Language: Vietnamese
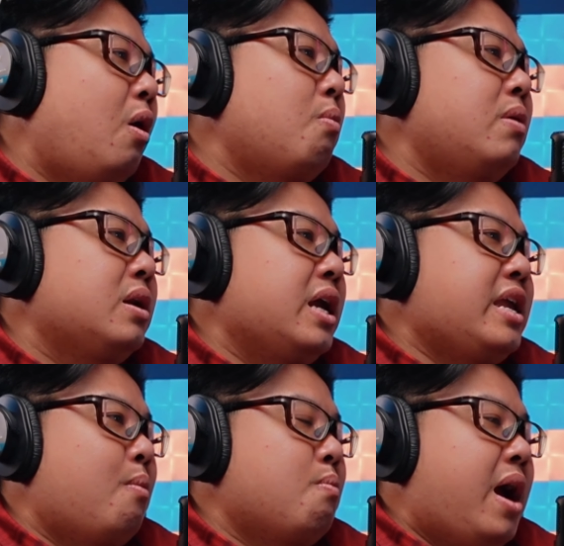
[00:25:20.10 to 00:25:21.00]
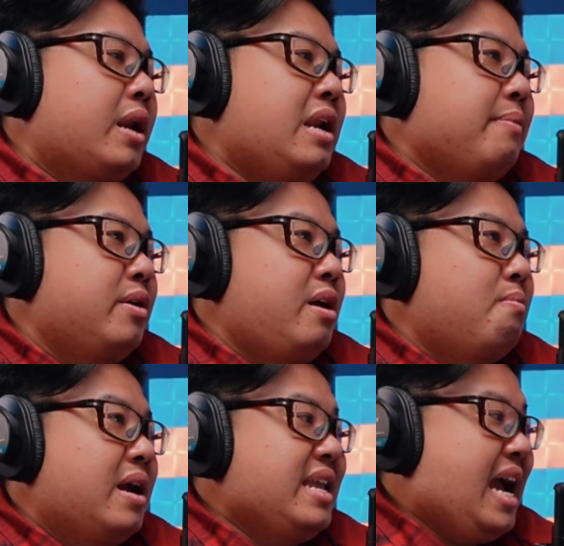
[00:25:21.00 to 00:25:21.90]
tôn lên cái giọng bạn nó làm cho
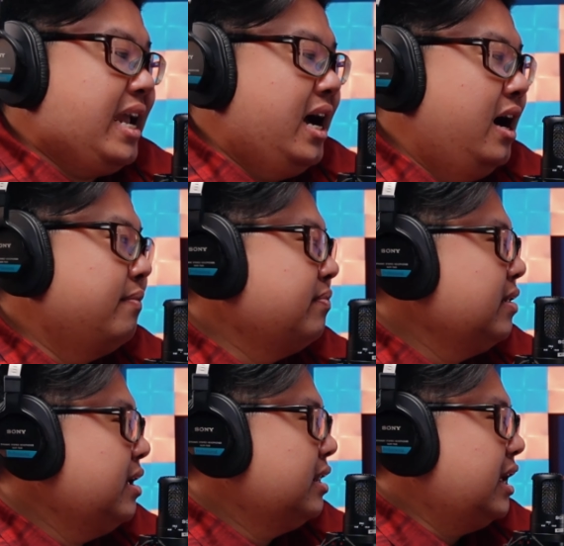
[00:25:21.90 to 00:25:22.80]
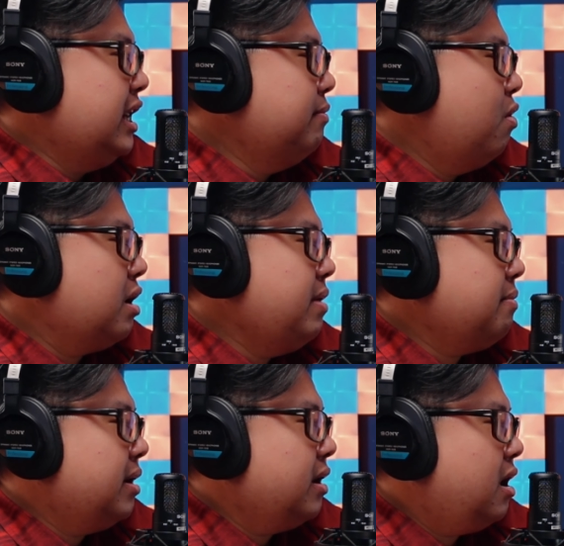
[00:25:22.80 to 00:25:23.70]
giọng bạn dày hơn thì đi mua cái
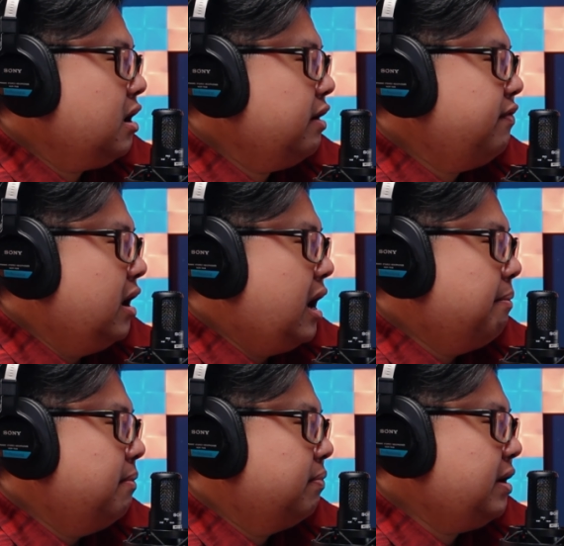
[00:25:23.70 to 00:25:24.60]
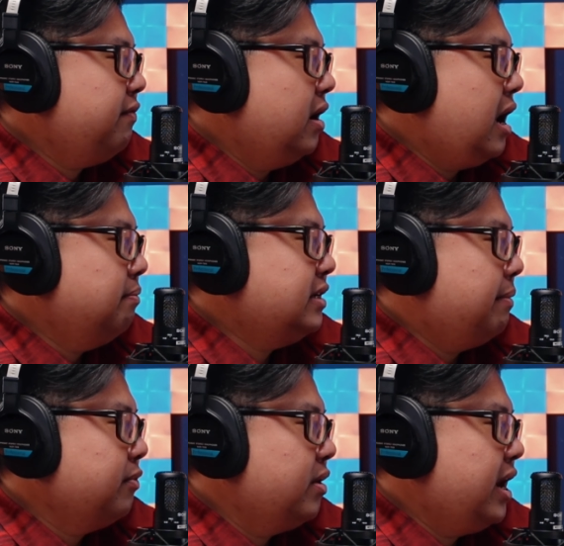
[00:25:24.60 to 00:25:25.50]
mic mà nó cái phần âm cái phần âm
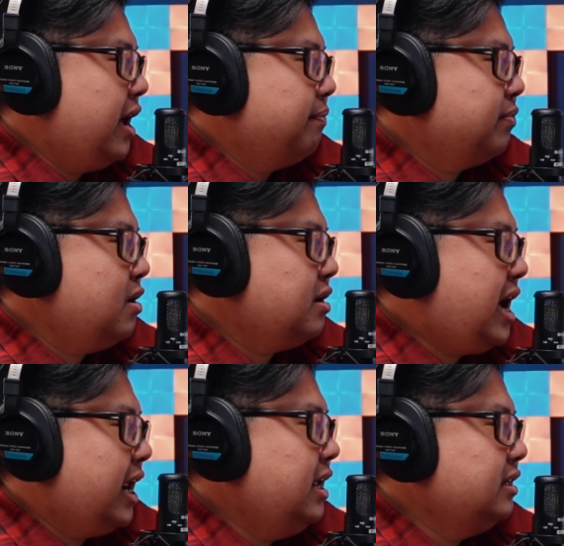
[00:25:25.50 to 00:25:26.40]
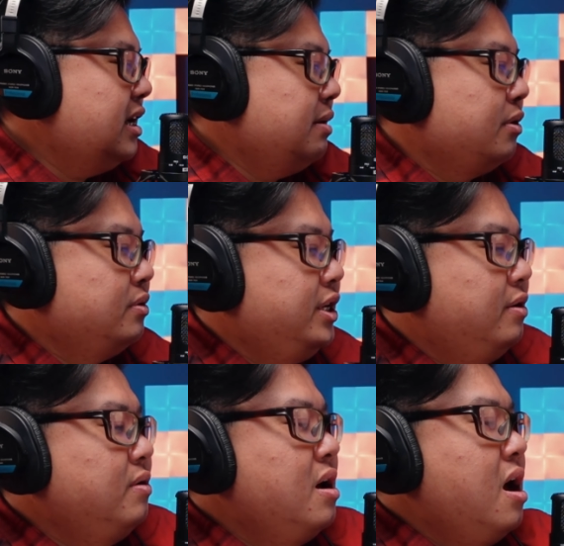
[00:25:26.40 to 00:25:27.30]
trầm chỗ này nè nó đẩy lên trên một chút
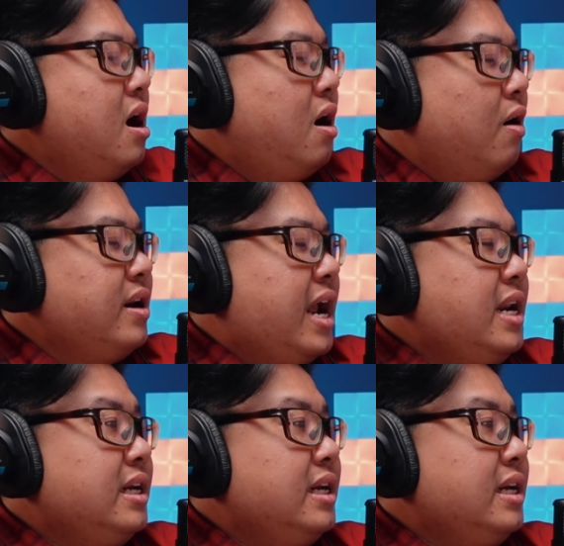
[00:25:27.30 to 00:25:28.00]
xíu hỏi